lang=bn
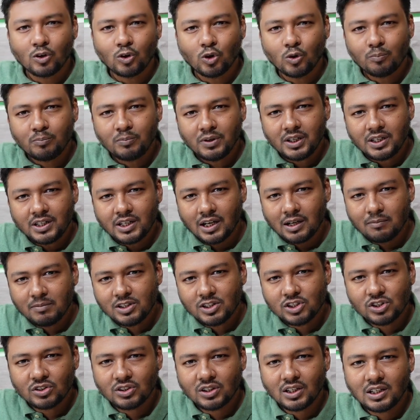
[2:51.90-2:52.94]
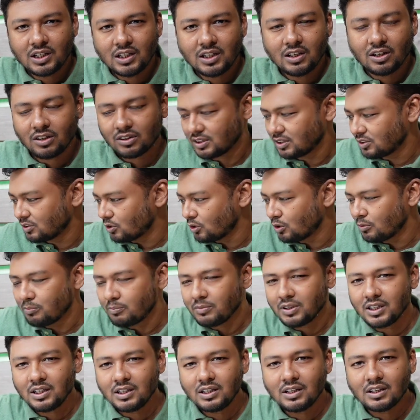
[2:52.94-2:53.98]
অমনি ডাইমেনশনালি অর্থাৎ
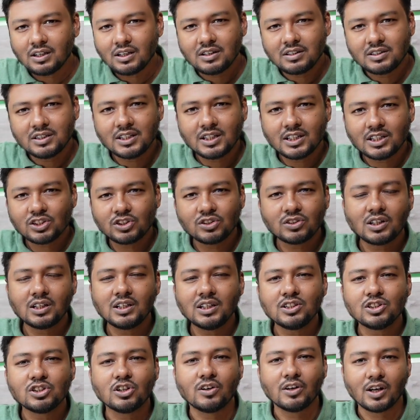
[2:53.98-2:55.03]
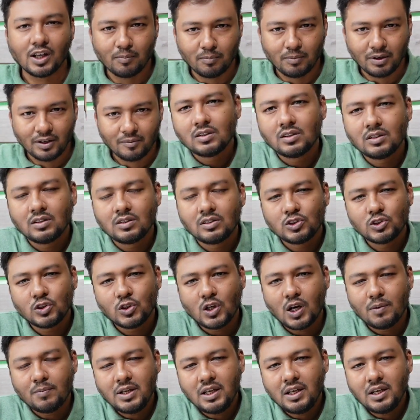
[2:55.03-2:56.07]
অমনি ডিরেকশনালি ছড়াবে সো
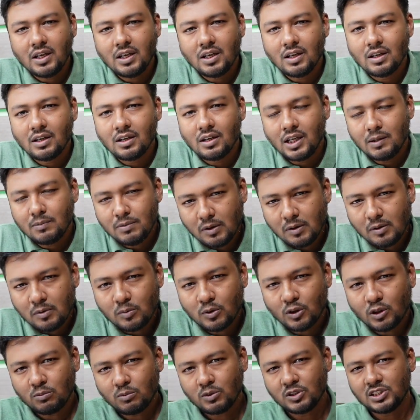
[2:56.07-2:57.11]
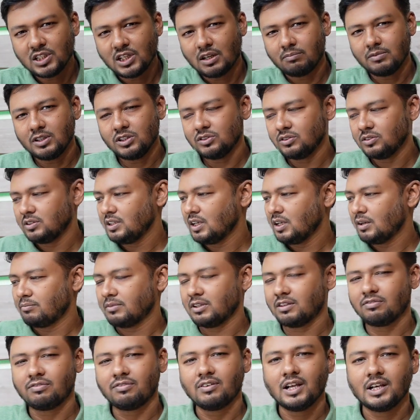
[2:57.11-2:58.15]
আমি এভাবে বলবো যে আপনি যদি
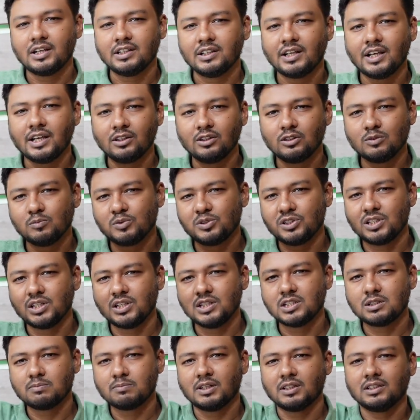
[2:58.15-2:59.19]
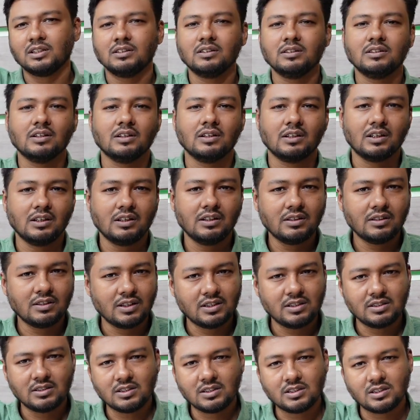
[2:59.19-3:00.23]
আপনার ফ্ল্যাটের একদম শেষ মাথাতে থাকেন
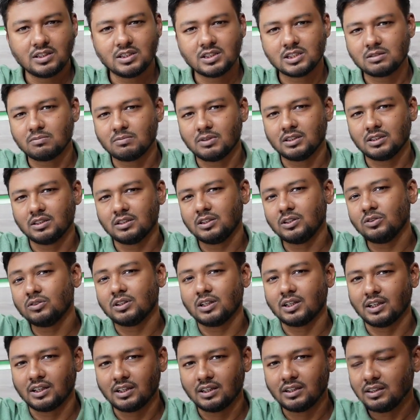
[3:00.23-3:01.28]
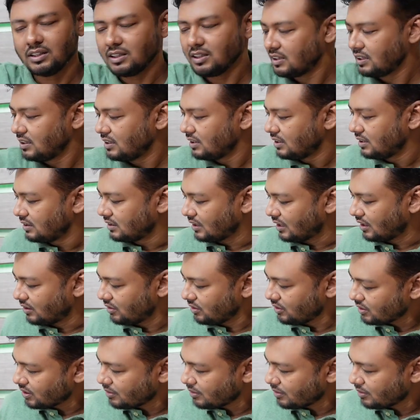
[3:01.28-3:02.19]
রেঞ্জের শেষ মাথাতেও থাকেন তাহলেও